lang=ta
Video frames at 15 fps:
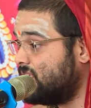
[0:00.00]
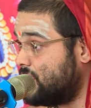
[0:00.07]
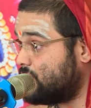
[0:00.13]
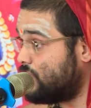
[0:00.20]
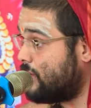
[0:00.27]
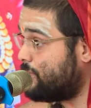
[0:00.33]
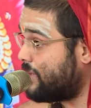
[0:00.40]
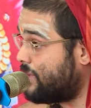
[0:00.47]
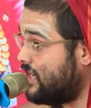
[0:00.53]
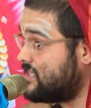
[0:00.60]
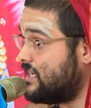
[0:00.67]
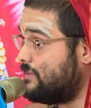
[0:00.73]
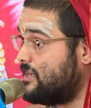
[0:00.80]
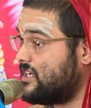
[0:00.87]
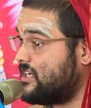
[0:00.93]
இதை சுவாமி
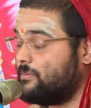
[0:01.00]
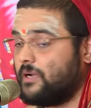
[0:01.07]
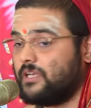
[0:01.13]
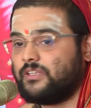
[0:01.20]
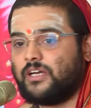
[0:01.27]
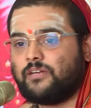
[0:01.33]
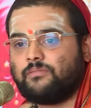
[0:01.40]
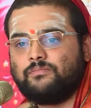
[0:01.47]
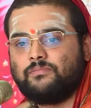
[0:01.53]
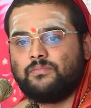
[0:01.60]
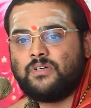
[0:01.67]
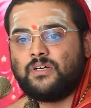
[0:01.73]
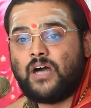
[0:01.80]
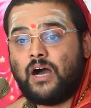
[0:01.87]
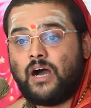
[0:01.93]
பராசர பட்டர் பார்த்தார்
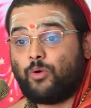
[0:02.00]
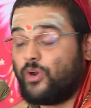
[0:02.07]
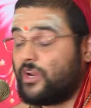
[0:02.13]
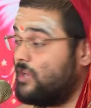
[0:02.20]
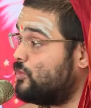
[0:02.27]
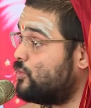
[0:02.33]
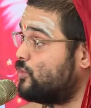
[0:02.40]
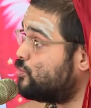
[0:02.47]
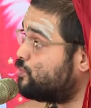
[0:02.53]
அவர் உடனே ஒரு